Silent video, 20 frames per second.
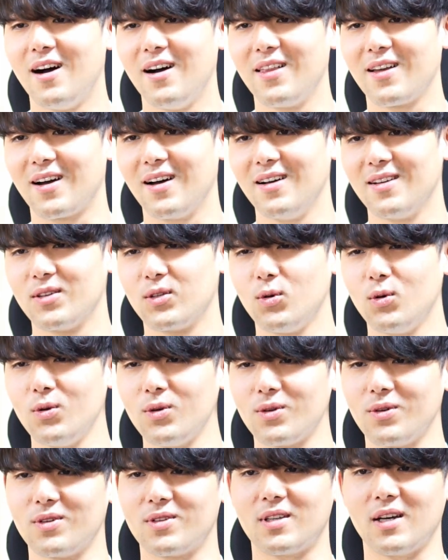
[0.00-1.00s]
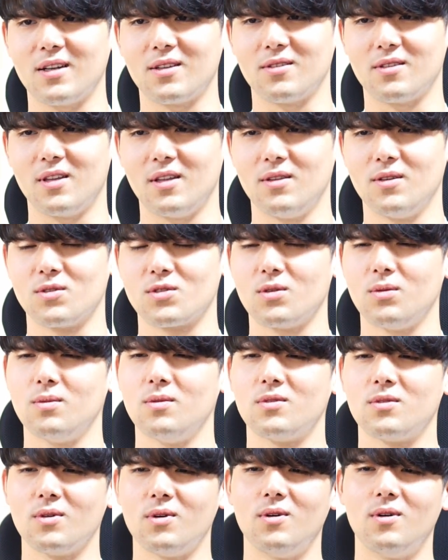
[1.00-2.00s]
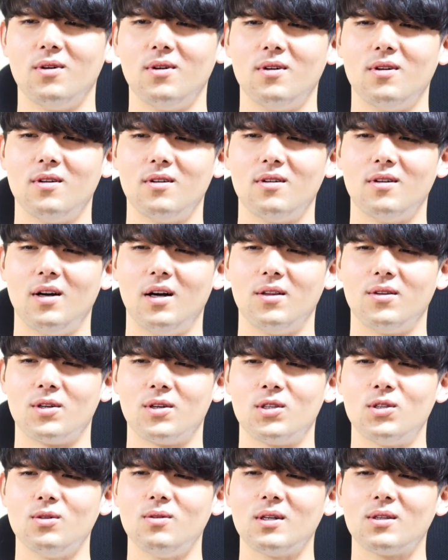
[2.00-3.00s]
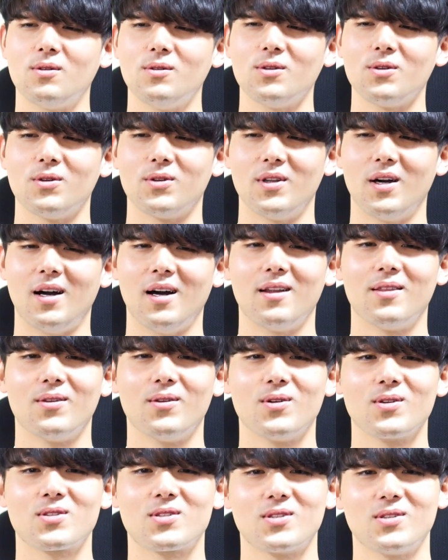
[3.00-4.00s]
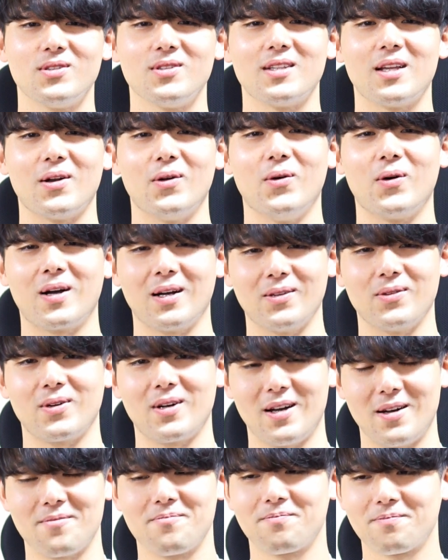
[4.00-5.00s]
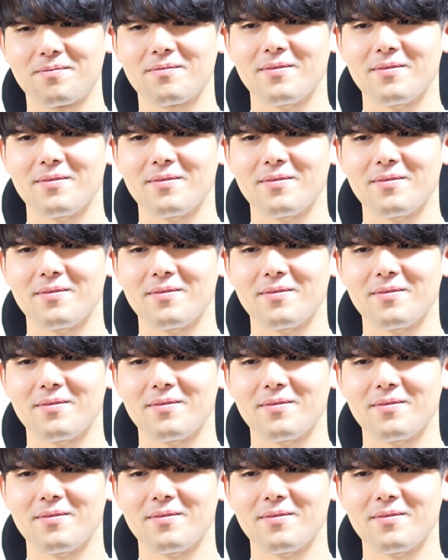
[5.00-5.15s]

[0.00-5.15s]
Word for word: あなんかどういう態度で臨むとあの人はどのような反応をするんだろうかとか